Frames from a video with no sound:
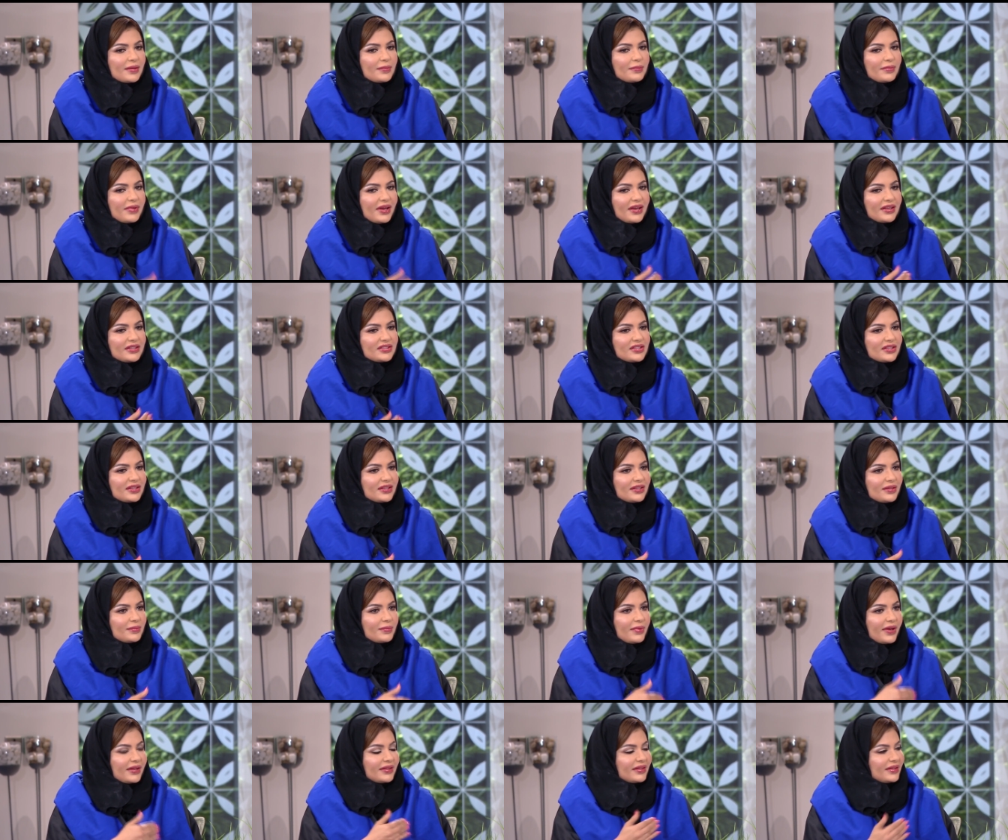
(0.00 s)
بعد كذي
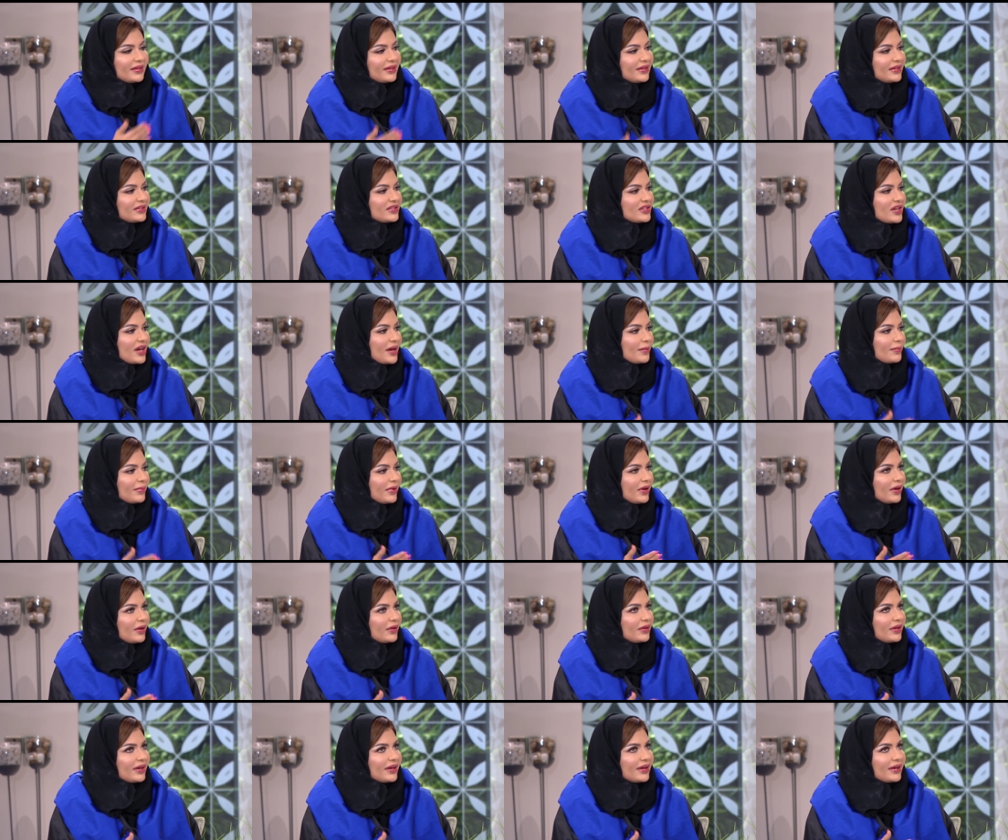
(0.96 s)
بعد
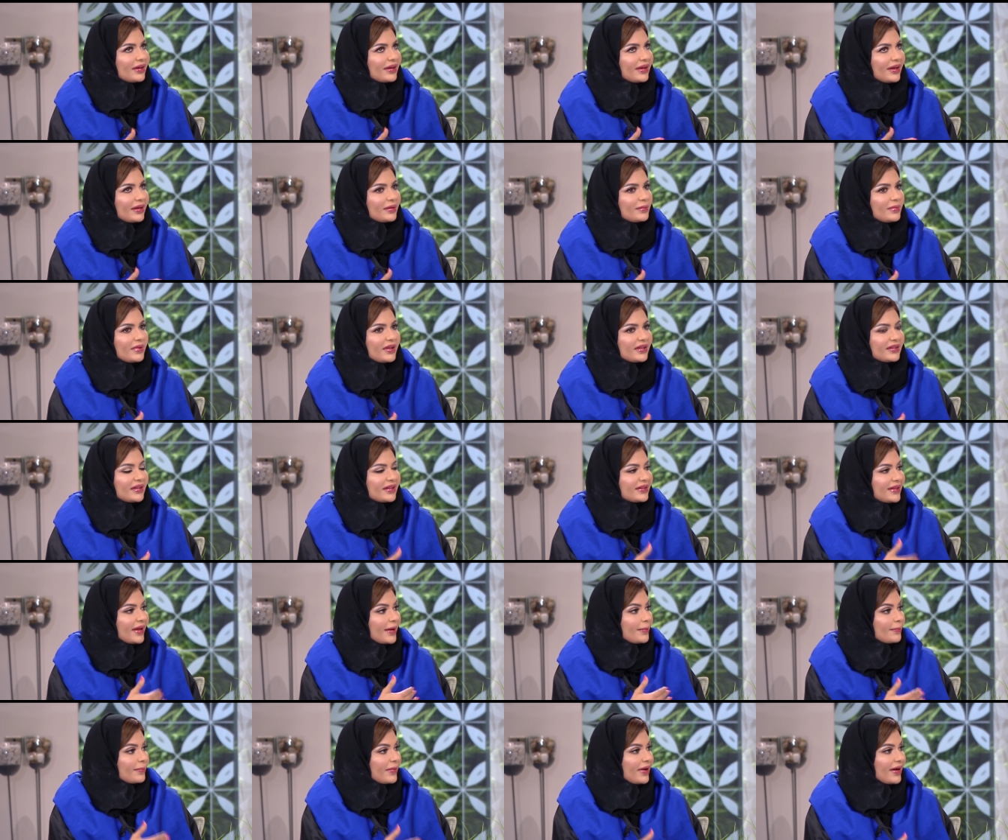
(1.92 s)
الجامعه يعني بديت
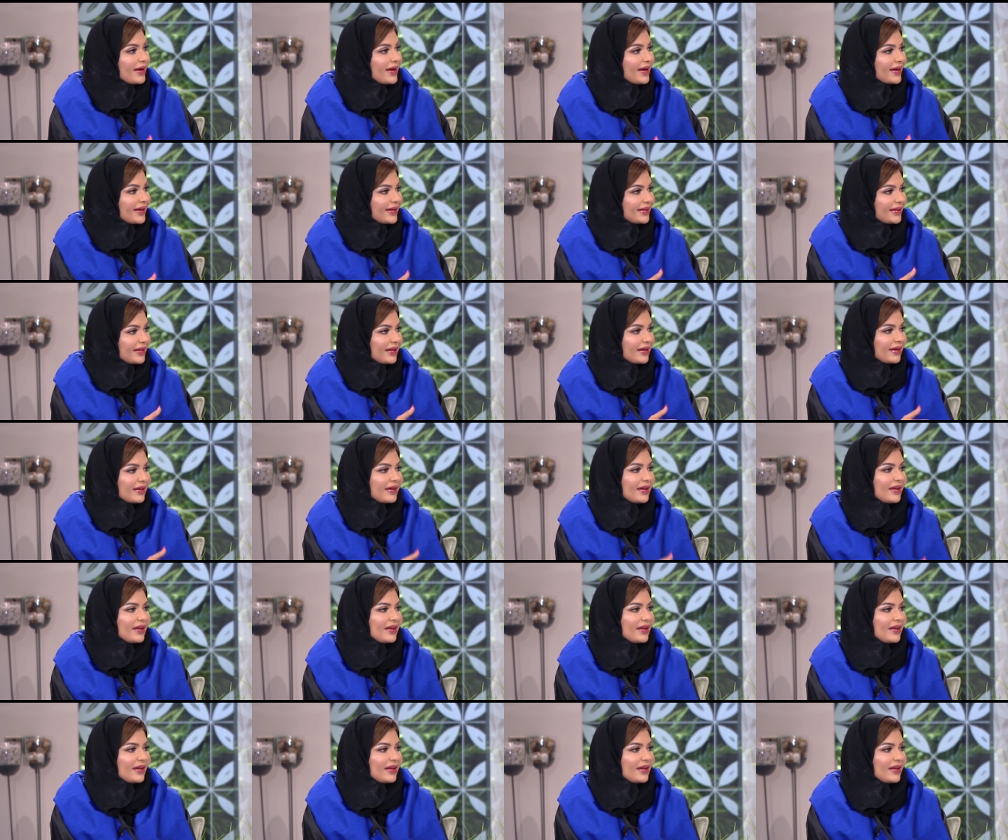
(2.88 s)
اتعمق اكثر